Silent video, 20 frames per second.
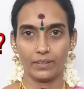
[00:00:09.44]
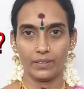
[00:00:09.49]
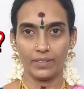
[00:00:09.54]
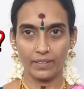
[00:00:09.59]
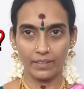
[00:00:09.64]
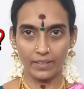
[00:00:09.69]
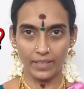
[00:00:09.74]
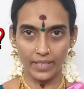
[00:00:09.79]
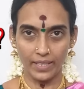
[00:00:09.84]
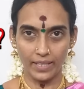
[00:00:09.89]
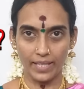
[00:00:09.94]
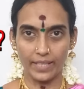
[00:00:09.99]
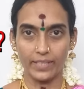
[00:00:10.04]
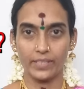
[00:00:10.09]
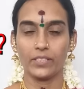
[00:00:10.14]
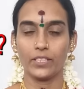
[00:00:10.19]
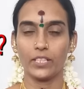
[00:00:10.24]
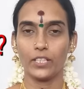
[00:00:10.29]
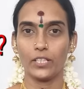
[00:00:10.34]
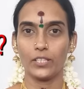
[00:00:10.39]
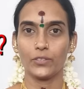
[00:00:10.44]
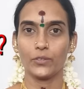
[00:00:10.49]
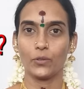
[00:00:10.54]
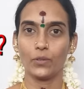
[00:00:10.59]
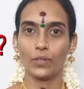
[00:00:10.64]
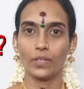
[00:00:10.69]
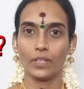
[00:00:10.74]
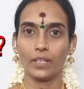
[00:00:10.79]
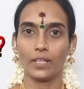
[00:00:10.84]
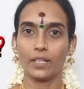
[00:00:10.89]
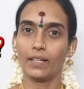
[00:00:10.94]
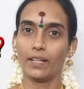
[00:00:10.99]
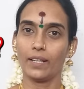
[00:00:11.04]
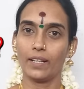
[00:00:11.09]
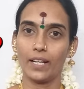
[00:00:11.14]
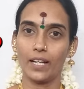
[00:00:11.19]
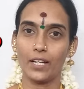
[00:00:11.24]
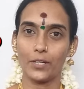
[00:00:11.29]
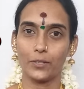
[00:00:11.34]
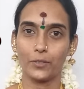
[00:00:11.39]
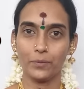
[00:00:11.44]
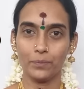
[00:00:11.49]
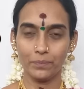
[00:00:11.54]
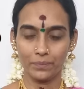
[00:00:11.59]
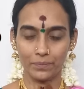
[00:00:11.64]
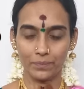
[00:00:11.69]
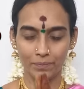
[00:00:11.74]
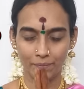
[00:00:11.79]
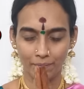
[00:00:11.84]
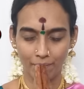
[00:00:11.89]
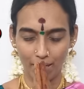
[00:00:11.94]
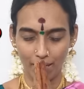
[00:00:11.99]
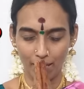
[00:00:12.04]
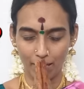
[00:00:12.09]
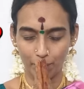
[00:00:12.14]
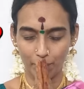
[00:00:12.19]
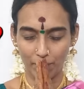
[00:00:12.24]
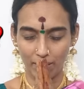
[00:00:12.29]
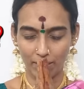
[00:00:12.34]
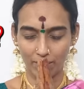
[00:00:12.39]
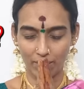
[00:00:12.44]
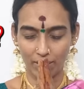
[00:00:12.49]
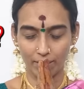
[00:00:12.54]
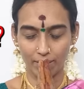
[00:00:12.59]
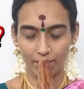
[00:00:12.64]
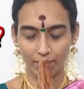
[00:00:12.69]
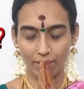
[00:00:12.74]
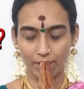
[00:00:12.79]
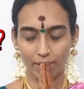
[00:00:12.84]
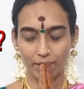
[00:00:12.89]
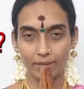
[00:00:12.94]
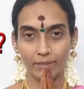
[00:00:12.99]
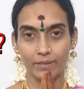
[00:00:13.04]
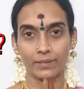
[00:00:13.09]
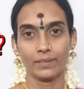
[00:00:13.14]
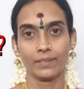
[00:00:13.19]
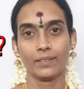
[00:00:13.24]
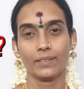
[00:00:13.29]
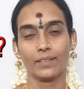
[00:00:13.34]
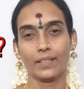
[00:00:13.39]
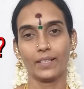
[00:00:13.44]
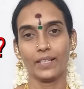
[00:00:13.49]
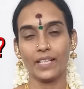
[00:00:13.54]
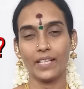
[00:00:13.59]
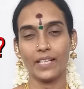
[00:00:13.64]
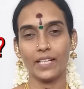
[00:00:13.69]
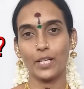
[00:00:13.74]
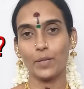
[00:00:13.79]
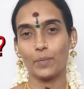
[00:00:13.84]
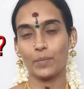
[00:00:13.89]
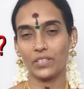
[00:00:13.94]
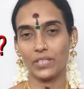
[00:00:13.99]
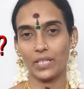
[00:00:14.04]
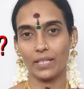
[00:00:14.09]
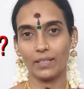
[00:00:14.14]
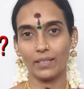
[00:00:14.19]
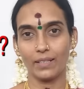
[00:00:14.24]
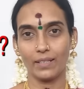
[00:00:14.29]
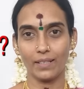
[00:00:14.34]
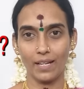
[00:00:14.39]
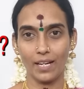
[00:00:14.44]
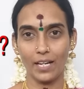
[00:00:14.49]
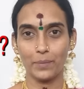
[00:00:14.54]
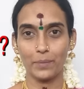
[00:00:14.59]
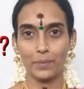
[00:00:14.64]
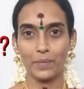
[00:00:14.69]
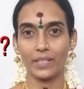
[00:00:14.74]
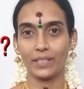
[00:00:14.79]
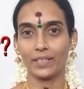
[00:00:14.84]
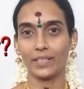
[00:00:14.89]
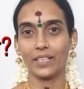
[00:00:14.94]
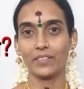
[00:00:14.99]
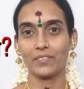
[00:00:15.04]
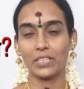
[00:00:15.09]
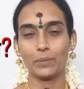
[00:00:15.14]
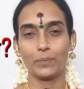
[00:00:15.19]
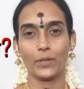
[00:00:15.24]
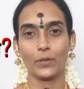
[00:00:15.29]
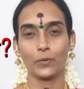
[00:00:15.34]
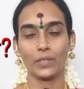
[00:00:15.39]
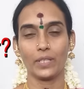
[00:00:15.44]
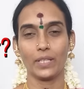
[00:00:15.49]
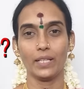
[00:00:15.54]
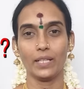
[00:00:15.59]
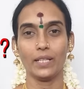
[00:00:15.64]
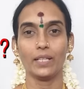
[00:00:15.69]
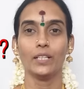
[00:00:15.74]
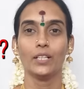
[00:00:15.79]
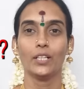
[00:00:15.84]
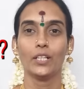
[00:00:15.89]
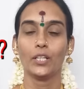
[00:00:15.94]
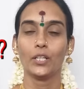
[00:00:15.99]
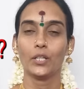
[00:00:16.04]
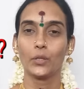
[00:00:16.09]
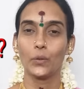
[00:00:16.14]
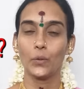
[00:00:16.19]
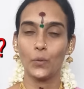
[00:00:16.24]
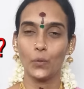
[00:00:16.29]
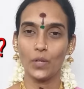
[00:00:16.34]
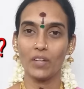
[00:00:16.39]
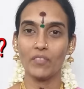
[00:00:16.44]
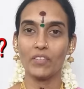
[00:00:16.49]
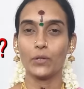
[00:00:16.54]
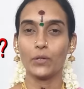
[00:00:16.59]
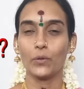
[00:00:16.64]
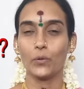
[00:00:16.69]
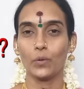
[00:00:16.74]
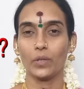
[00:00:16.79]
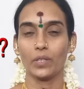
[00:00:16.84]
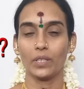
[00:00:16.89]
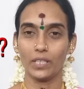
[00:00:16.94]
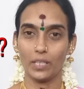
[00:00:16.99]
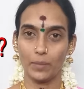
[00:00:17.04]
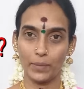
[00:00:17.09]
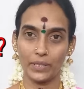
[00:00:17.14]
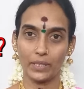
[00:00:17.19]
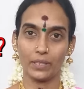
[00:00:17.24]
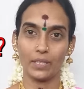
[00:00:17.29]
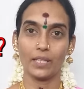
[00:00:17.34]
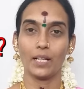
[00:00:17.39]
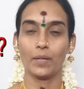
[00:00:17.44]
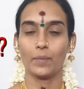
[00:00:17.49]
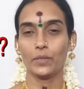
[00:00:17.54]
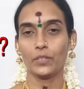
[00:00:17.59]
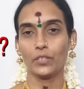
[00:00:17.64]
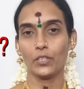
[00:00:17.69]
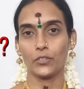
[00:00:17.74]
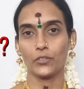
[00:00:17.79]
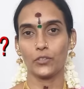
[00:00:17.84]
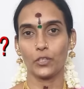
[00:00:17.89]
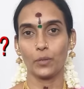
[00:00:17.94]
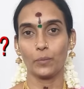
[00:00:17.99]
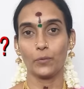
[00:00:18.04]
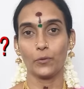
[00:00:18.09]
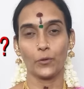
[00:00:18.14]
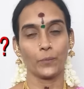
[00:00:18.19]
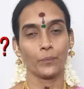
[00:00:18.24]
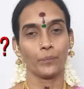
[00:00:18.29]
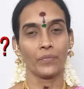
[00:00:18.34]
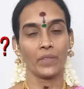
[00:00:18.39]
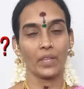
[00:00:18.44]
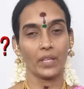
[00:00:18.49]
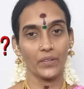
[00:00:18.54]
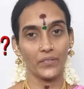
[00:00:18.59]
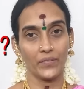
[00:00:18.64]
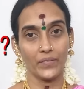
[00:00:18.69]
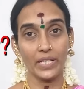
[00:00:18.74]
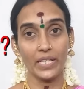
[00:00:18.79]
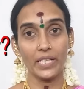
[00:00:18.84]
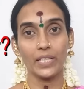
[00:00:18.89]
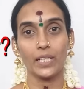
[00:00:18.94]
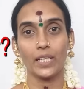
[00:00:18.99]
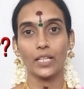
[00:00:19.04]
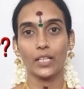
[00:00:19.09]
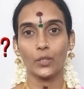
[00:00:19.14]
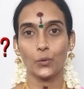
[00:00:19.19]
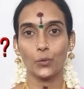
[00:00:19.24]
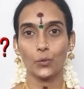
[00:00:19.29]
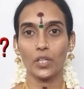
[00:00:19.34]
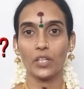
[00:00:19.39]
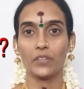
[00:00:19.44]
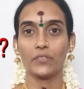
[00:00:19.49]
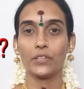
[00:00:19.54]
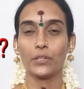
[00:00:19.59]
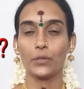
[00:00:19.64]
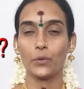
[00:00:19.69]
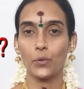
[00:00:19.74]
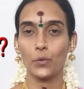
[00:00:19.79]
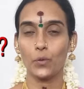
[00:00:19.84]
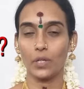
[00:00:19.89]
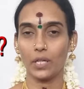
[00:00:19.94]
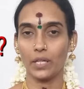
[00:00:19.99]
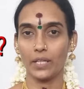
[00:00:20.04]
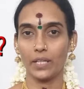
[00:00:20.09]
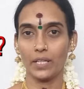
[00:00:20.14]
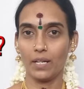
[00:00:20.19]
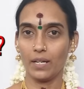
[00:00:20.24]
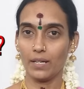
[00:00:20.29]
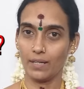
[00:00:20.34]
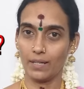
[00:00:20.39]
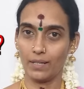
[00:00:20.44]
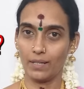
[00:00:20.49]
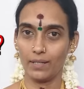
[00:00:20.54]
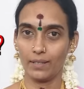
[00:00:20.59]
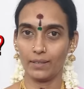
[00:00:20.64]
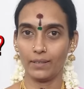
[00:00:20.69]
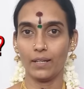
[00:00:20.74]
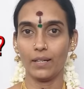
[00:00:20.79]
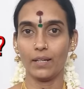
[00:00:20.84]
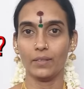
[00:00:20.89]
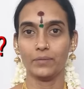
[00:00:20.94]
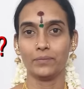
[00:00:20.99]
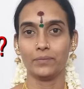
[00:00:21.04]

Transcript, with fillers: சிந்திங்க நைன் சேனல் சொந்தங்கள் எல்லாருக்கும் அன்பான வணக்கங்கள் இன்றைக்கி நம்ம சேனல் ஆன்மீக தகவல் பகுதியில் குலவி கூடு இதை பற்றி தான் நாம் தெரிஞ்சுக்க போகிறோம் வீட்டில் குலவி கூடு கட்டினால் நல்லதா